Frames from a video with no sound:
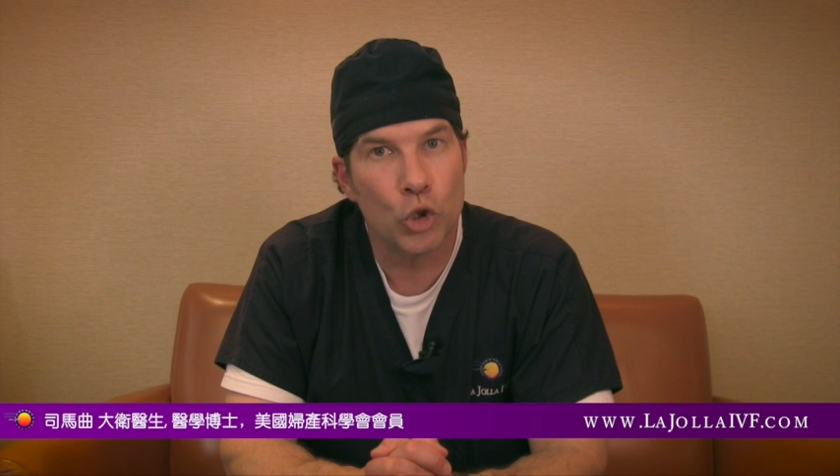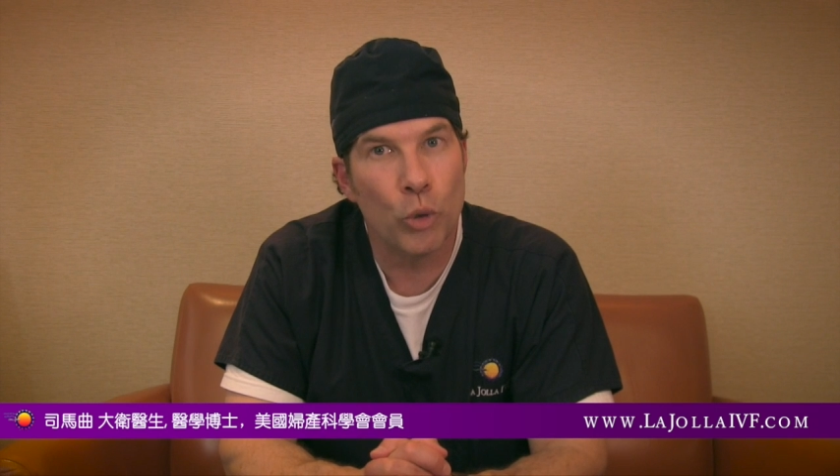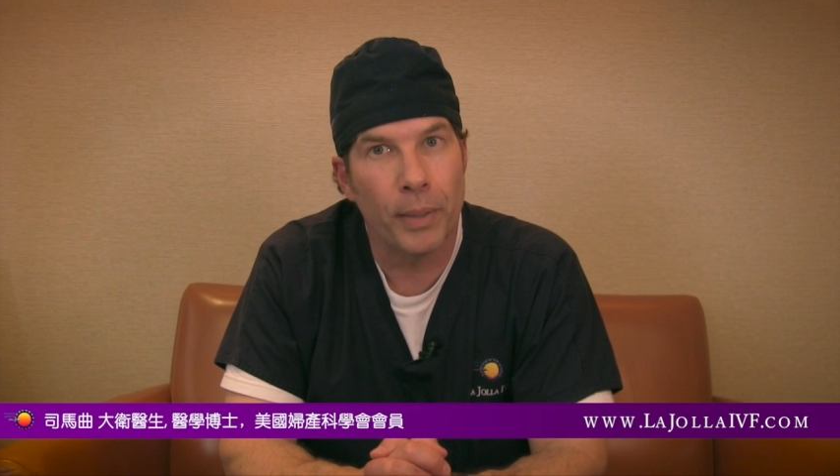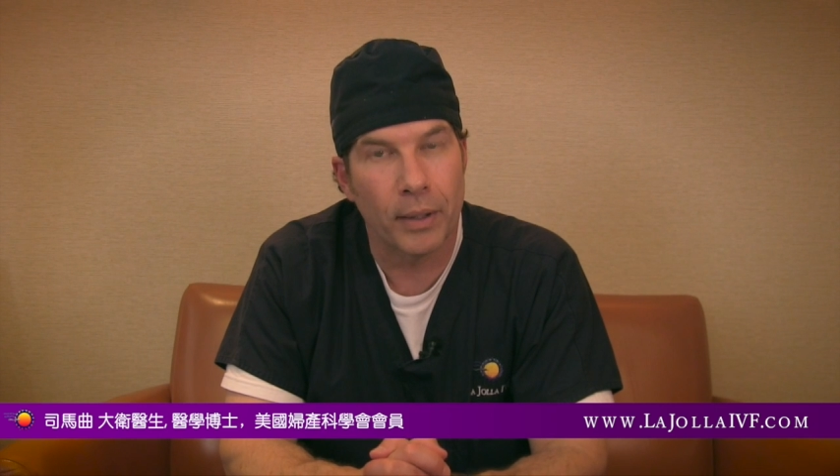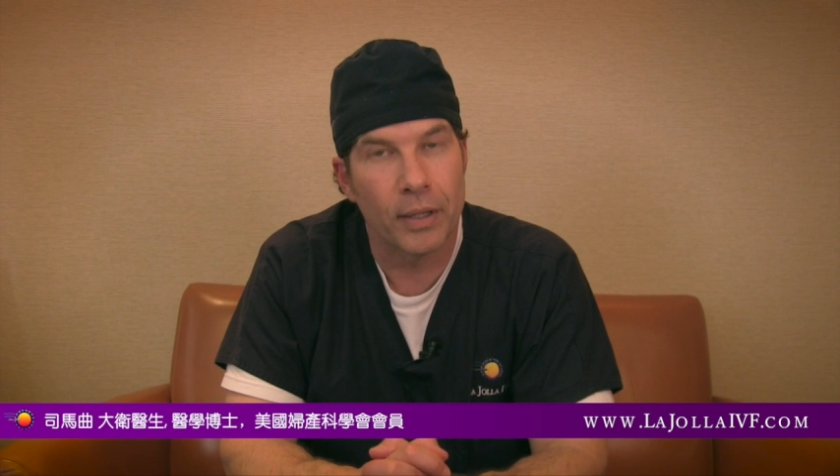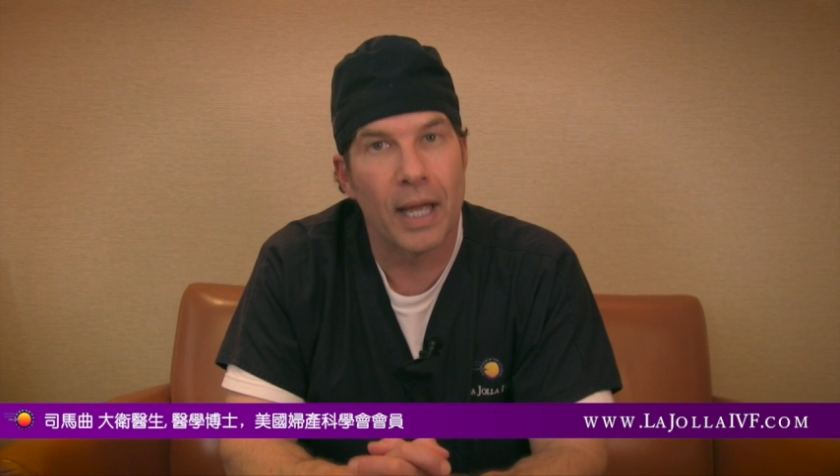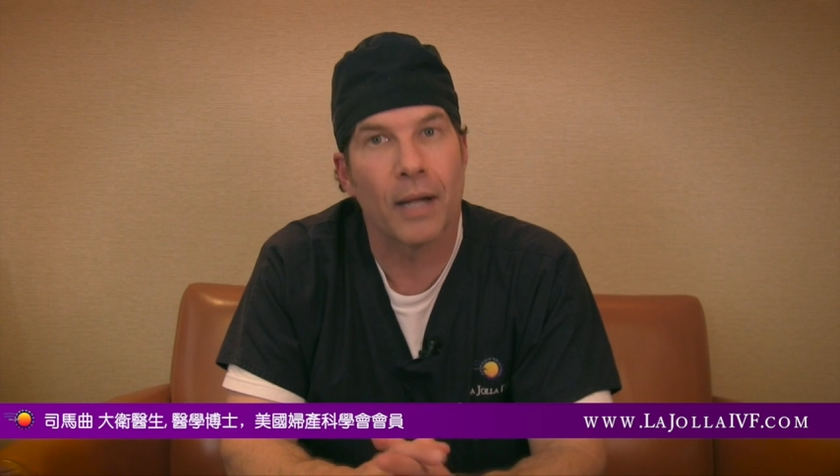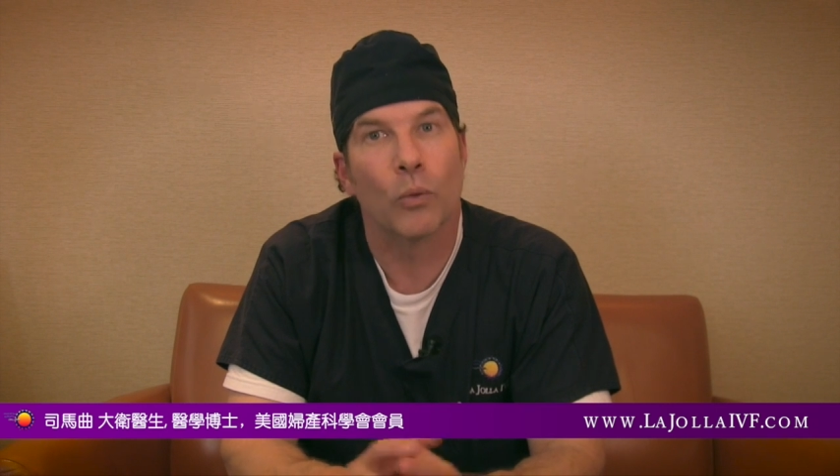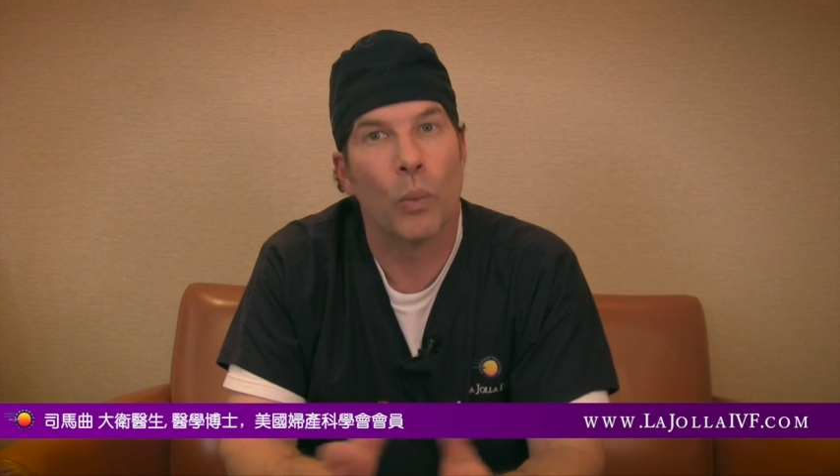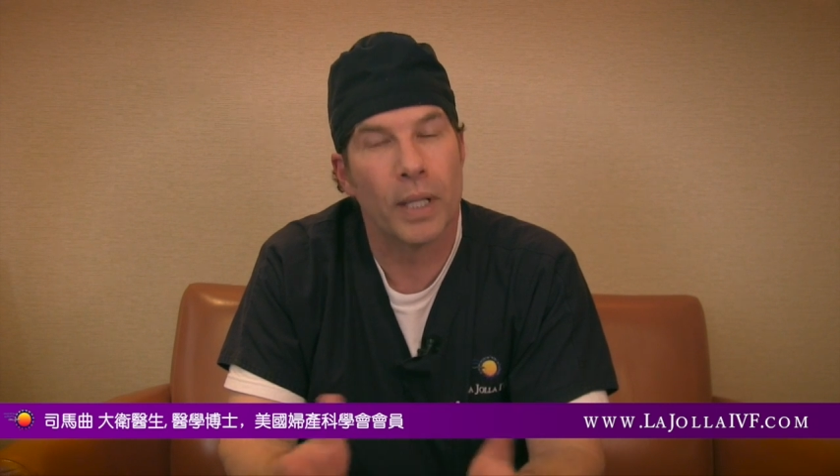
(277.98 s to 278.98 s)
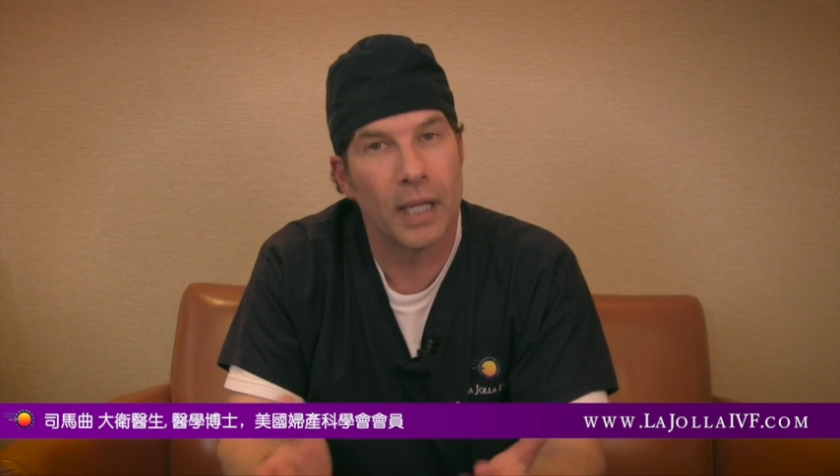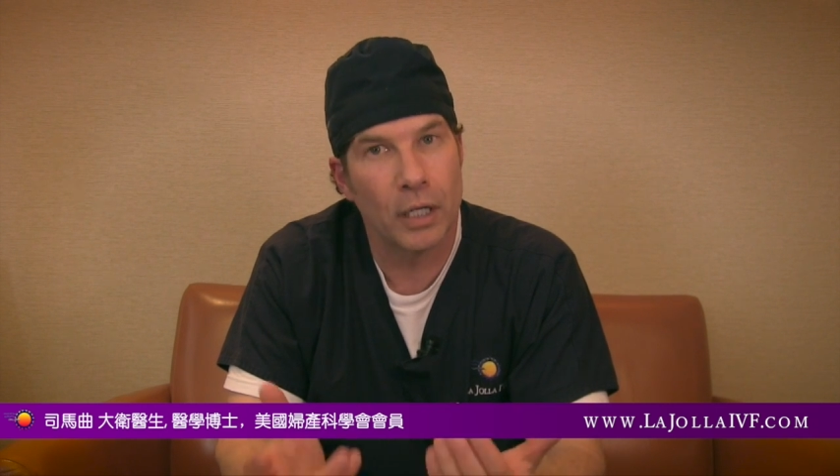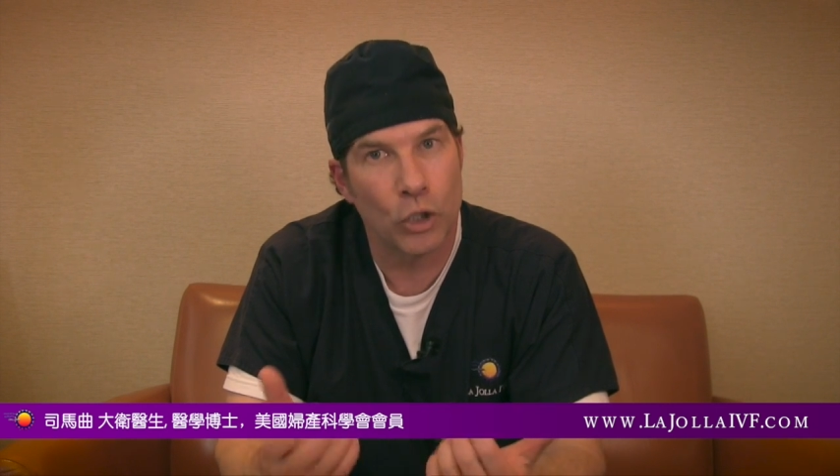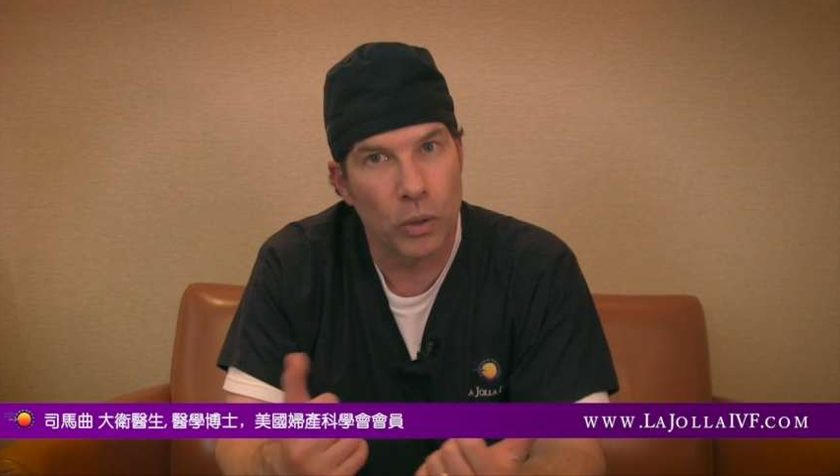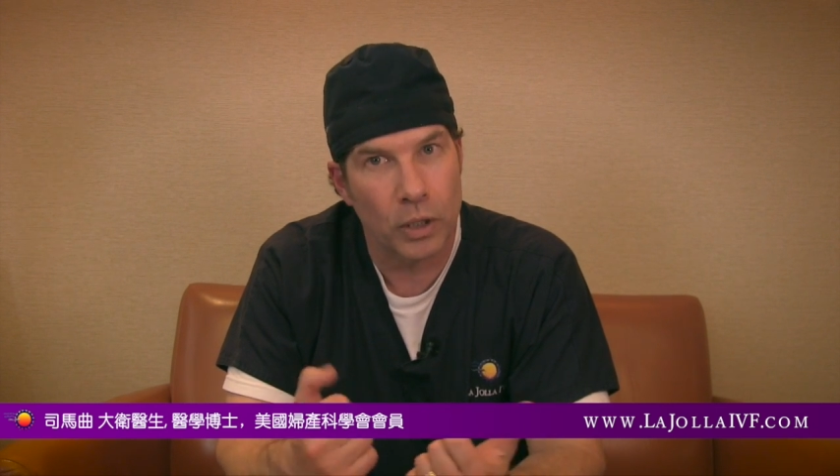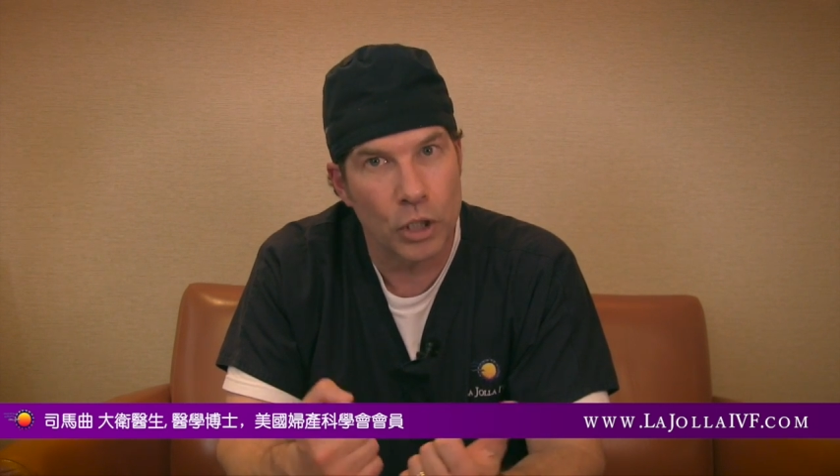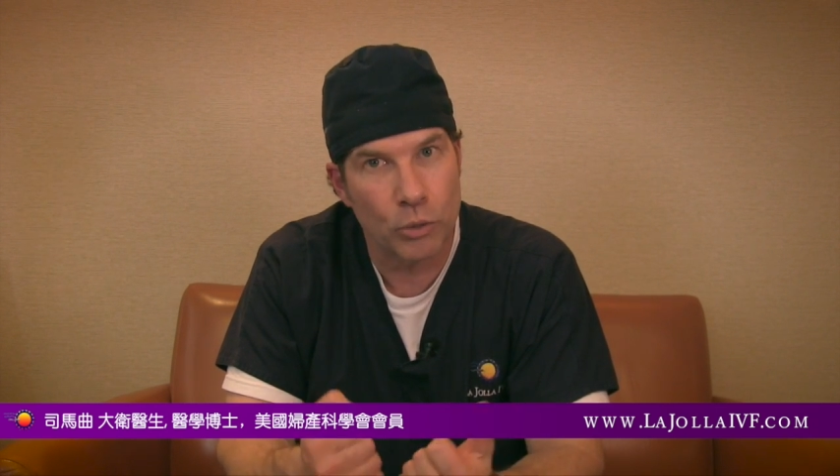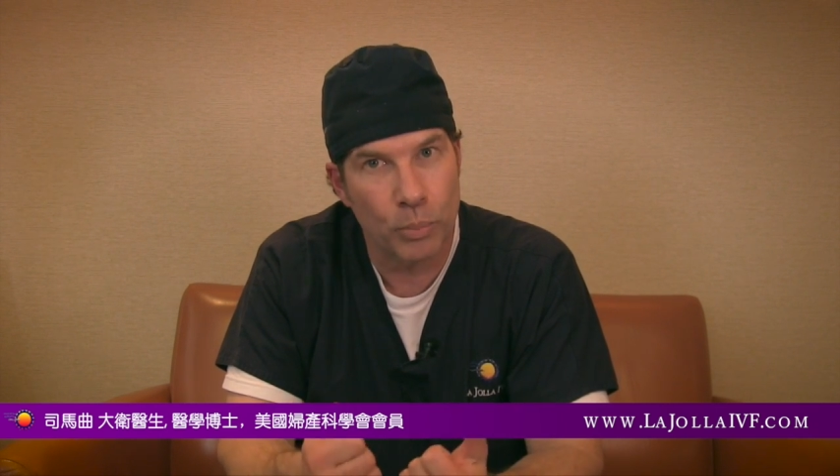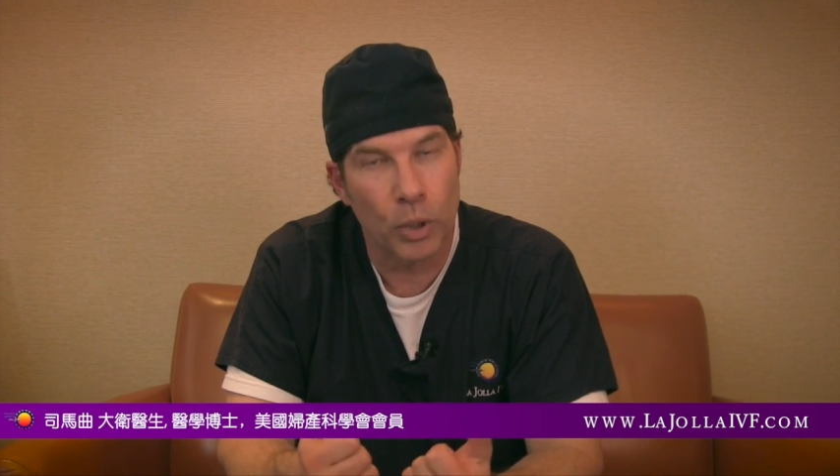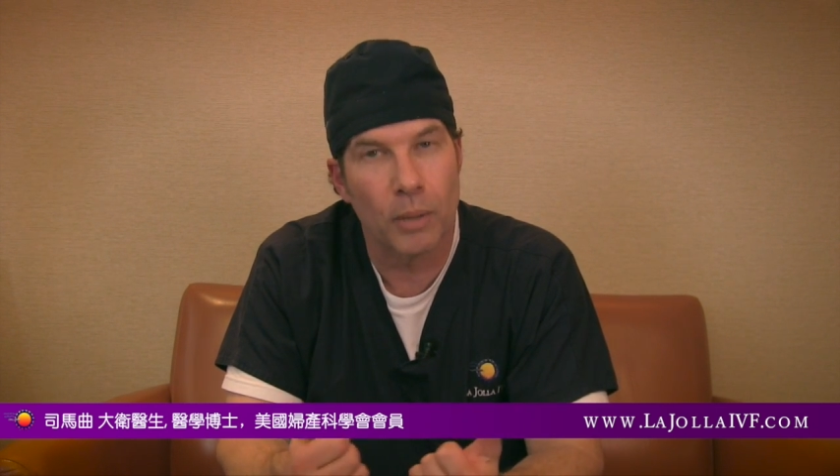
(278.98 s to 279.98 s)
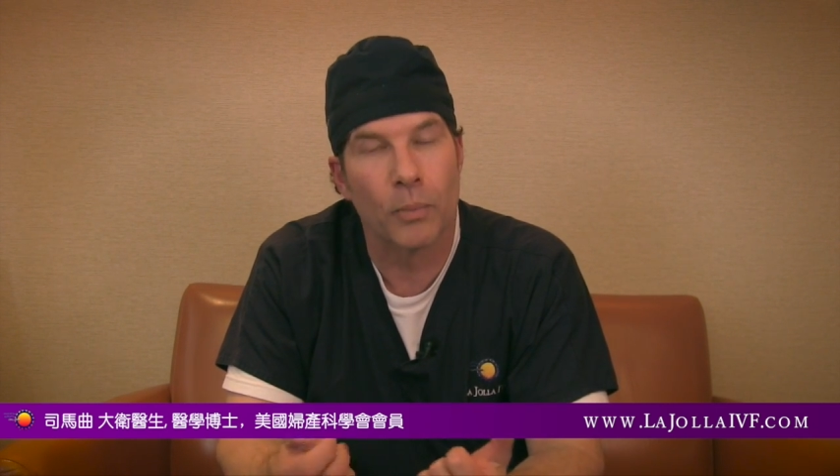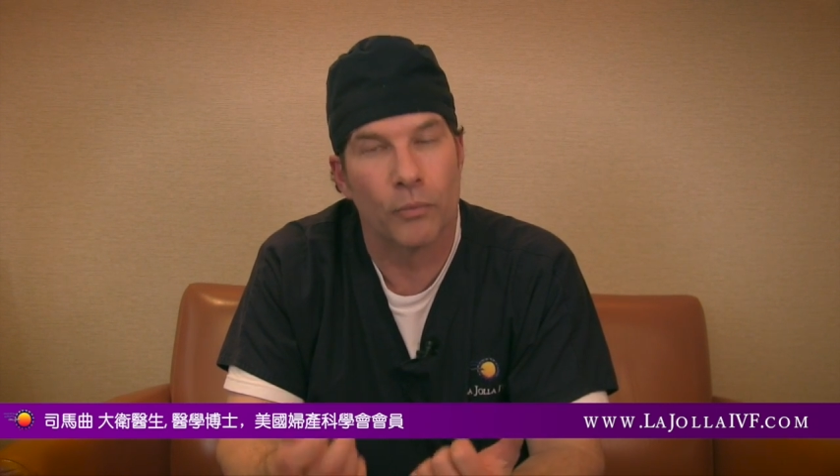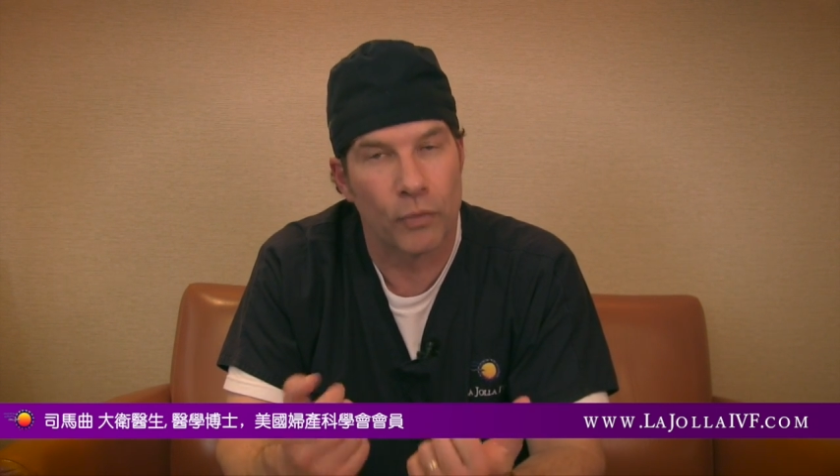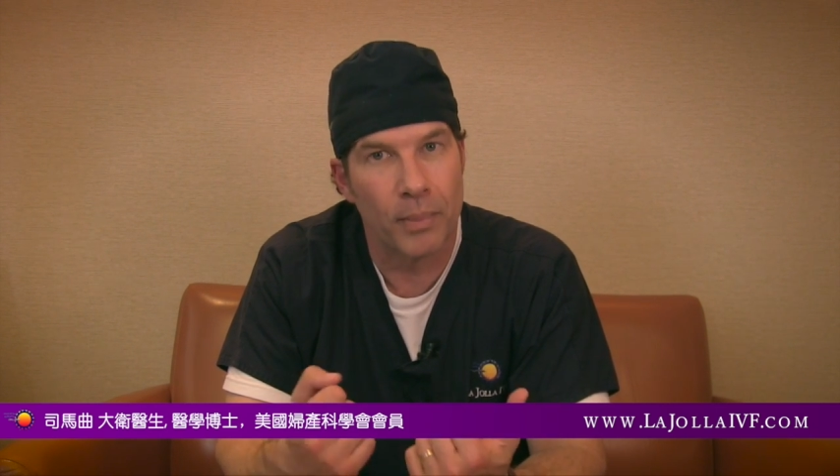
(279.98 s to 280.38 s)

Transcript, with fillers: 假设当我们从这位